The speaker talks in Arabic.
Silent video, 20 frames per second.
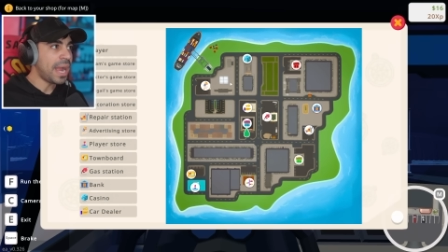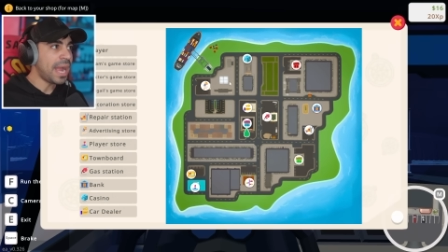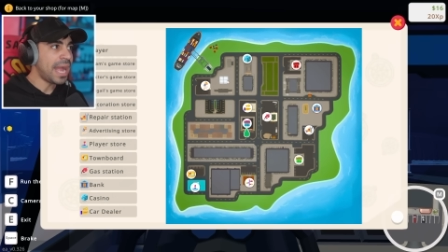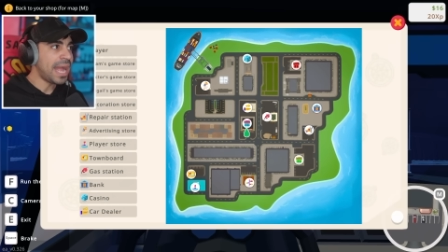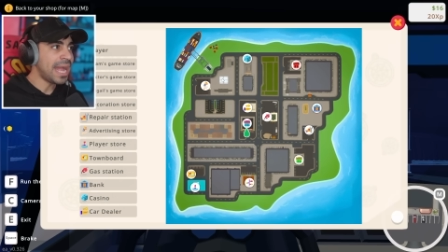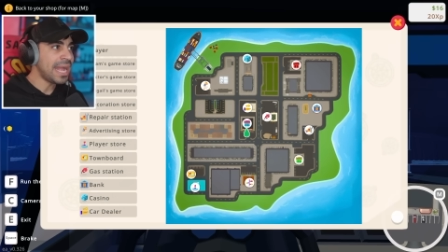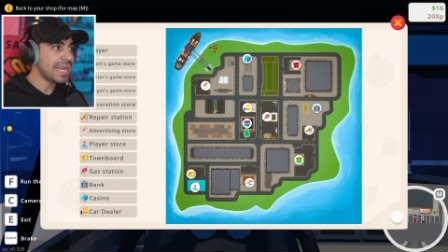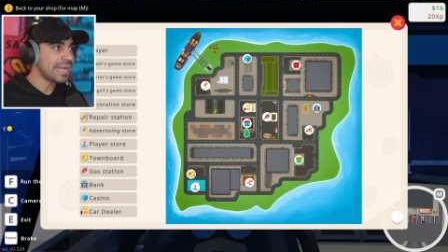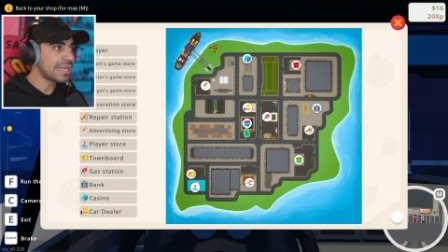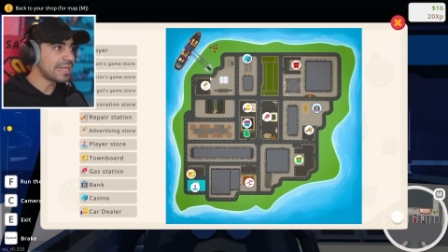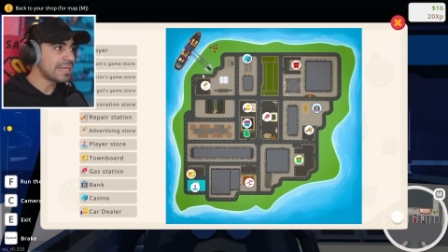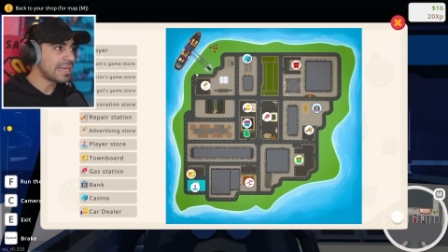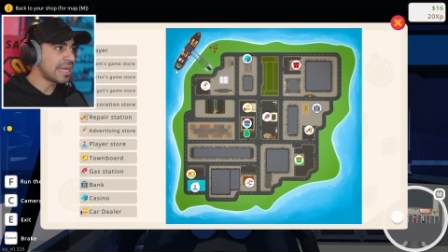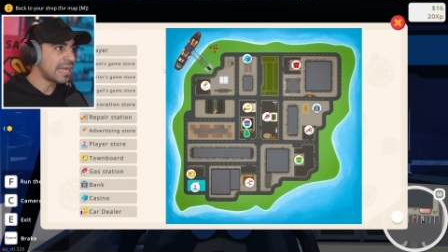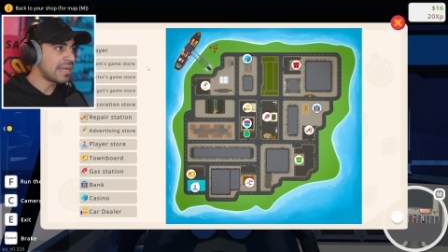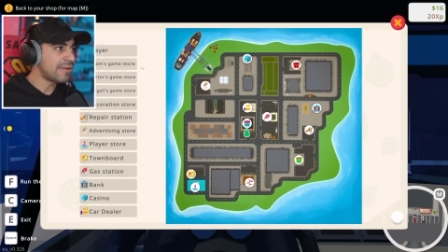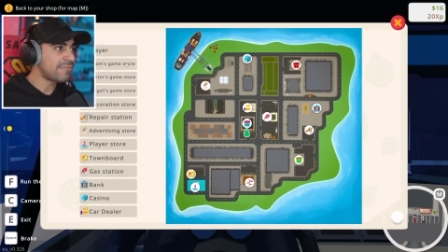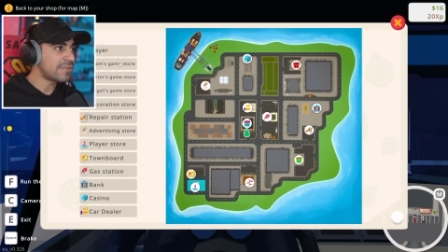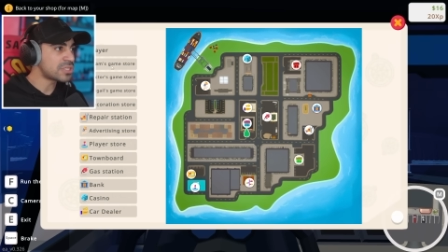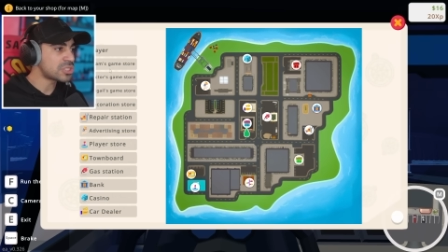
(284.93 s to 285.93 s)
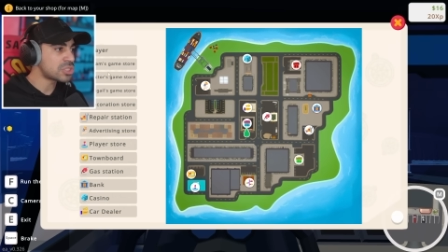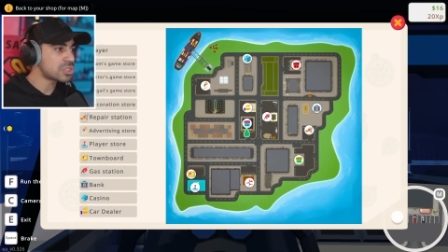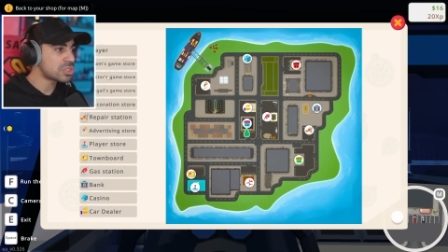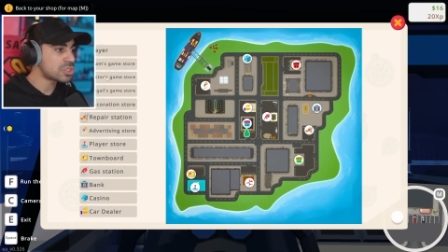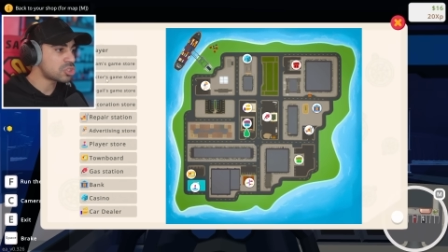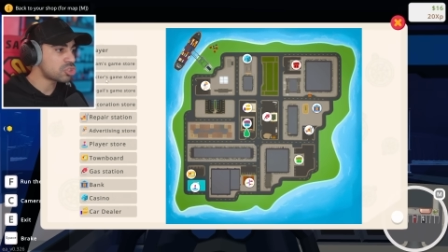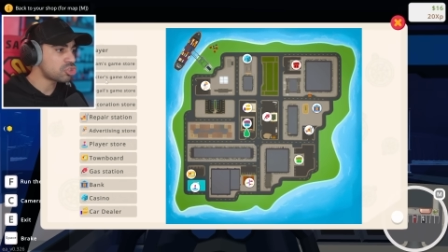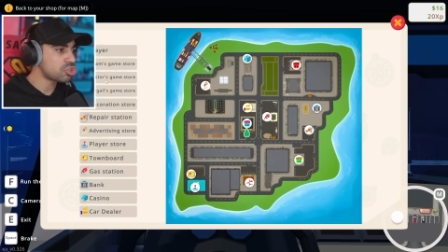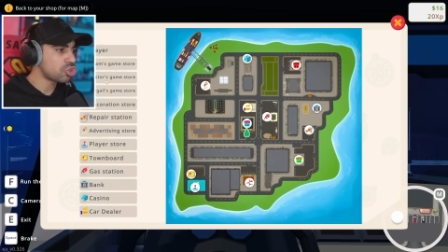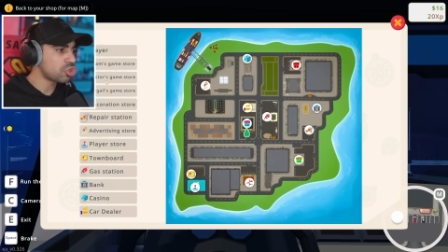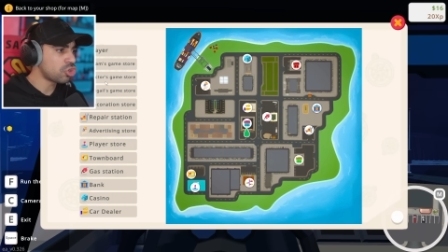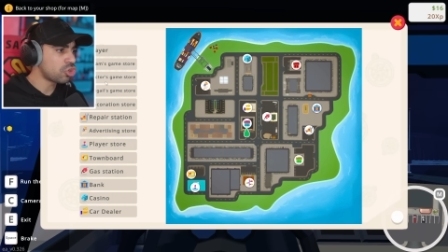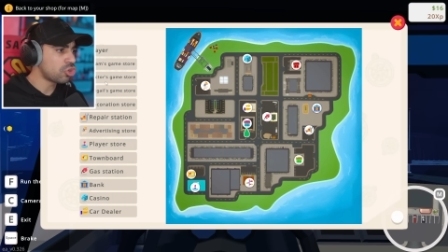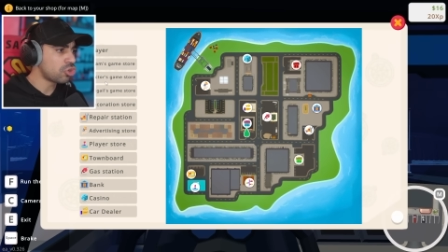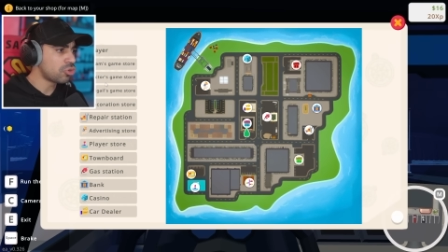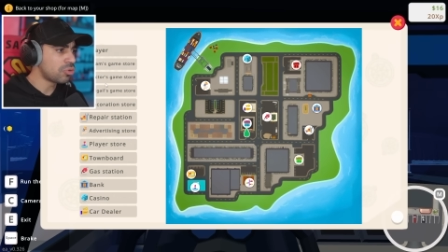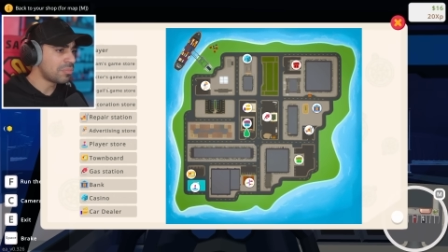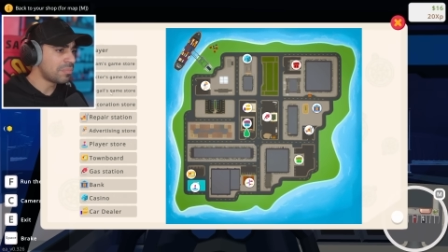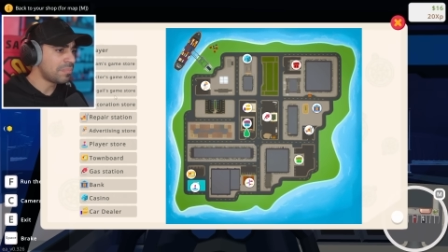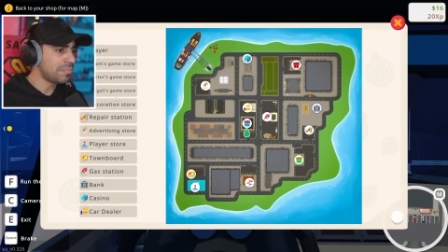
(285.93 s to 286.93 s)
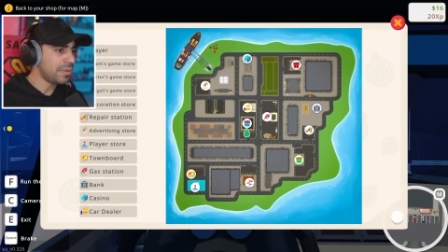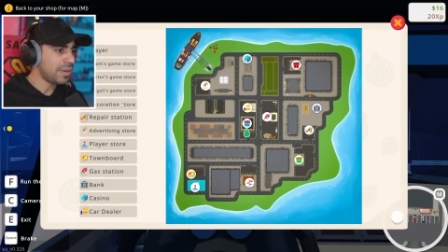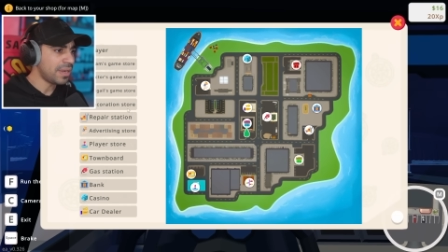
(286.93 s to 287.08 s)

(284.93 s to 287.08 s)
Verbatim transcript: حقنا فالشوب